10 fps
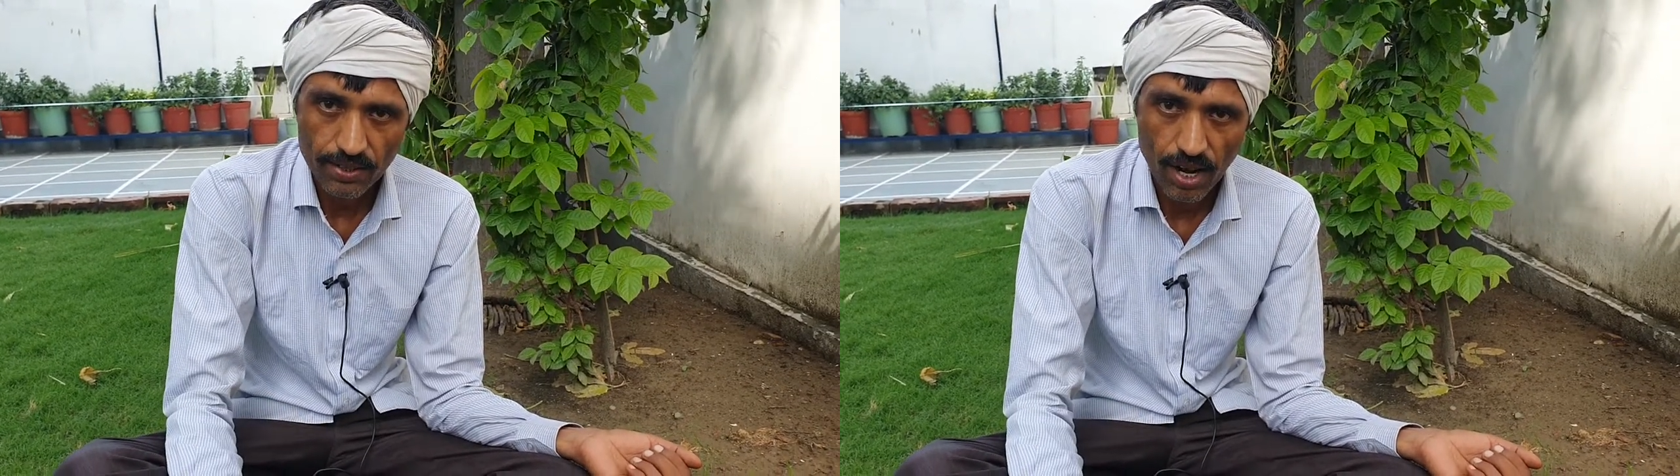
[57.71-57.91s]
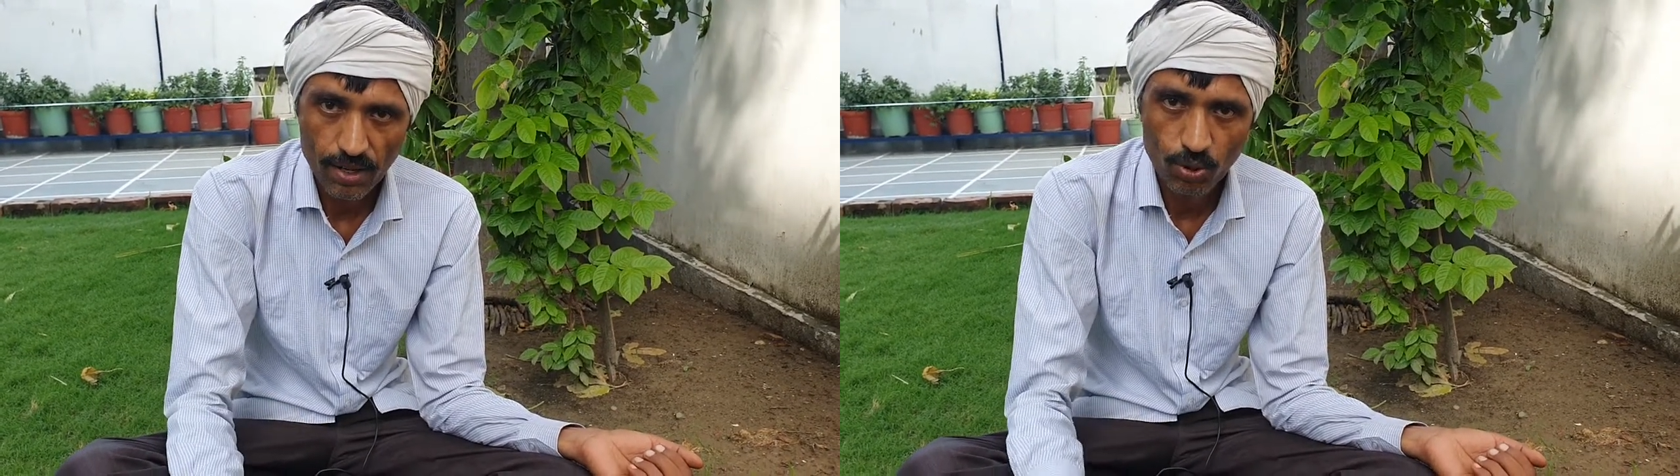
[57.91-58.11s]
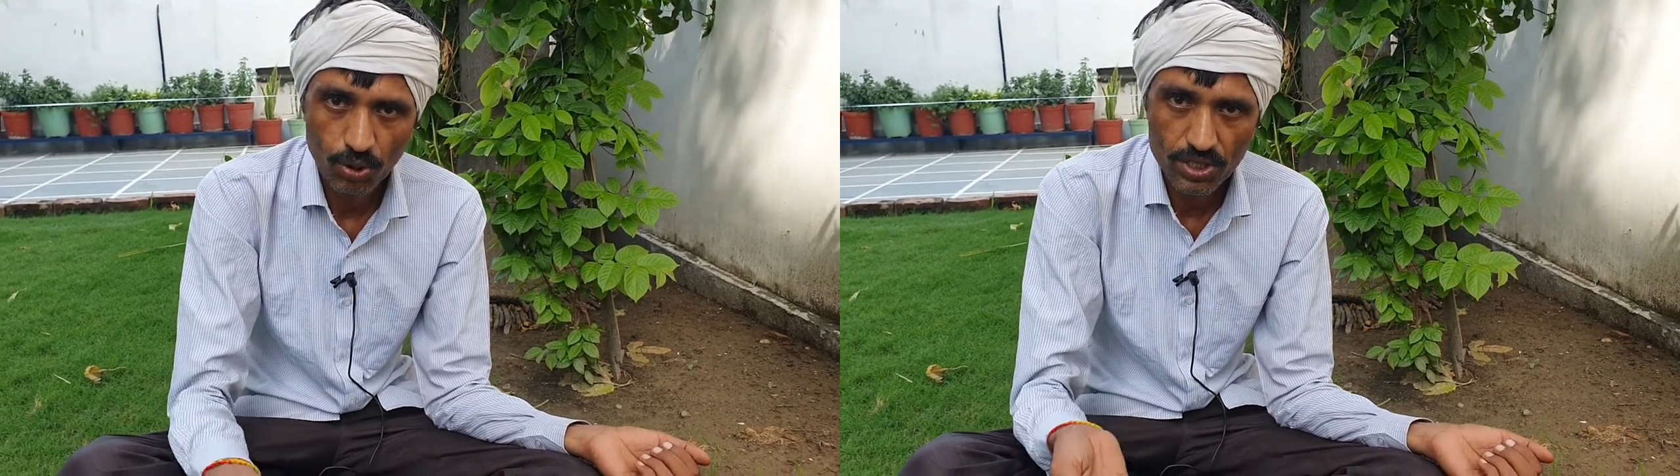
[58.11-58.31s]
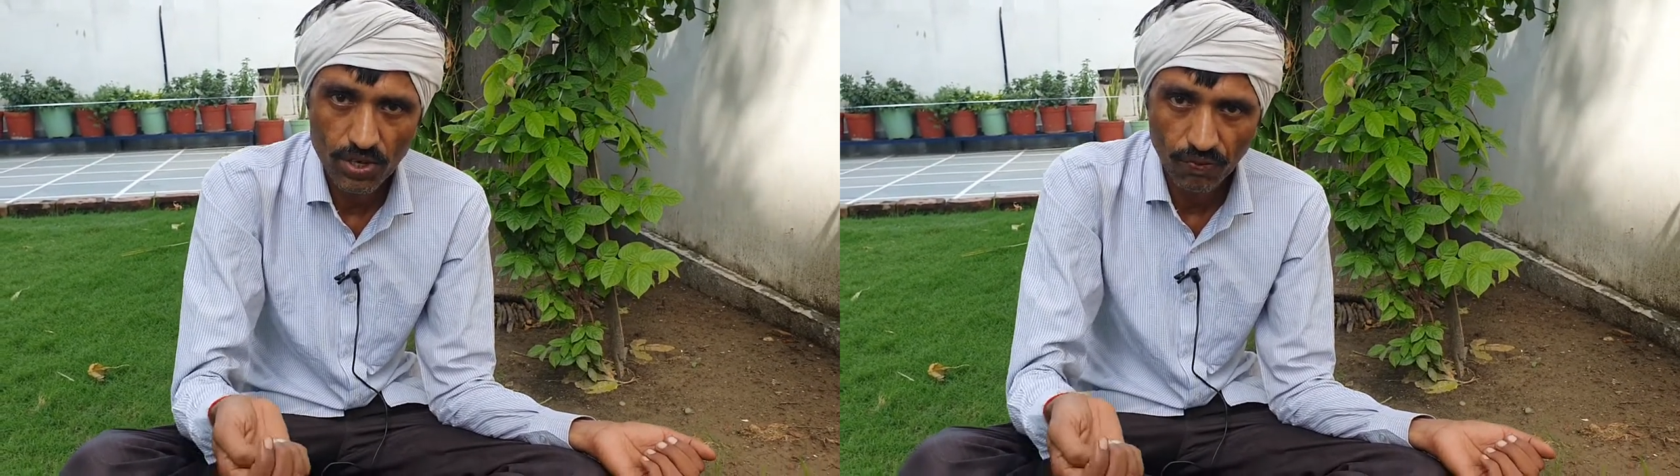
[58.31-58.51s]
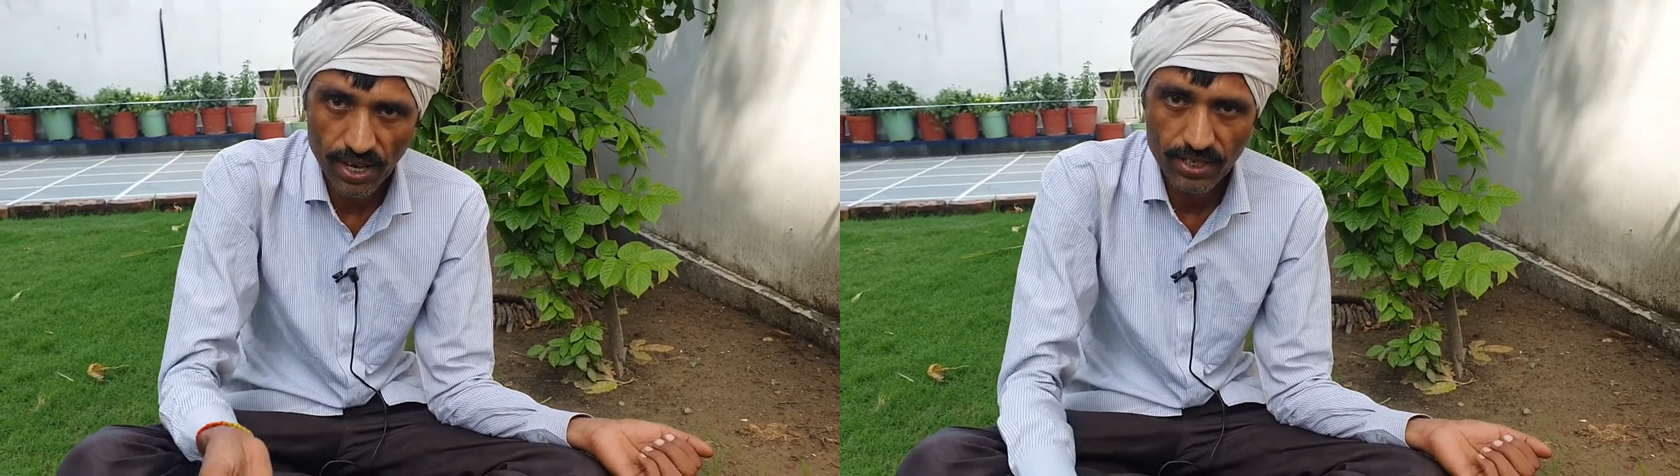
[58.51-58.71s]
आंखों की
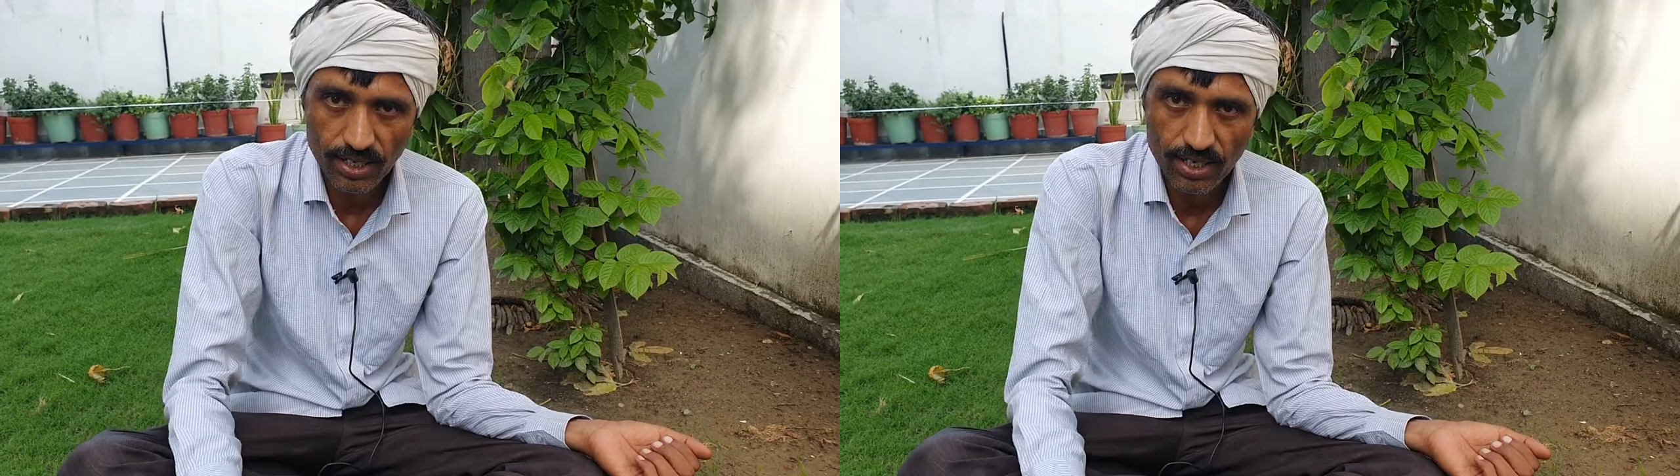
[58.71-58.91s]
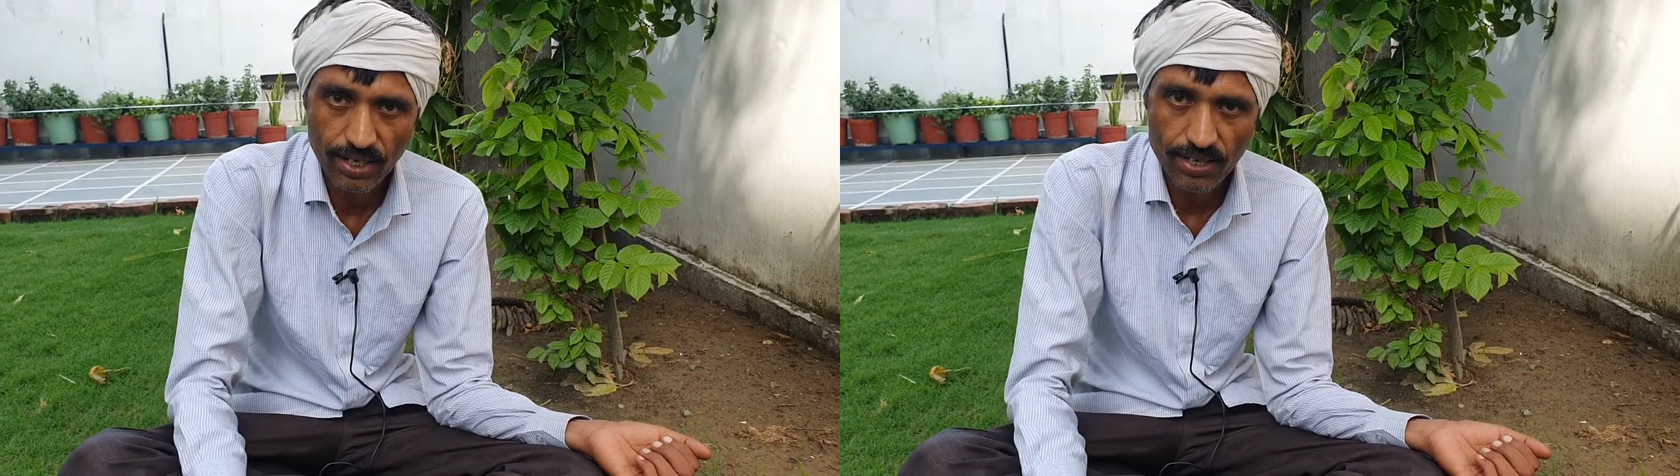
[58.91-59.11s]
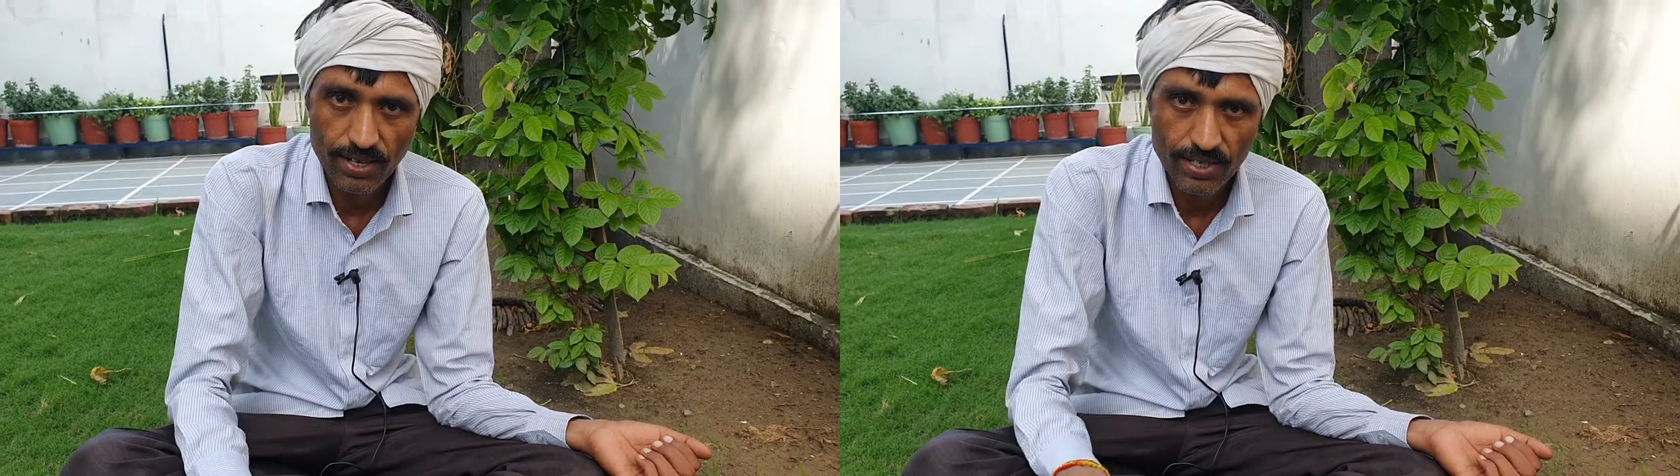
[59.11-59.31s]
सफाई करने के लिए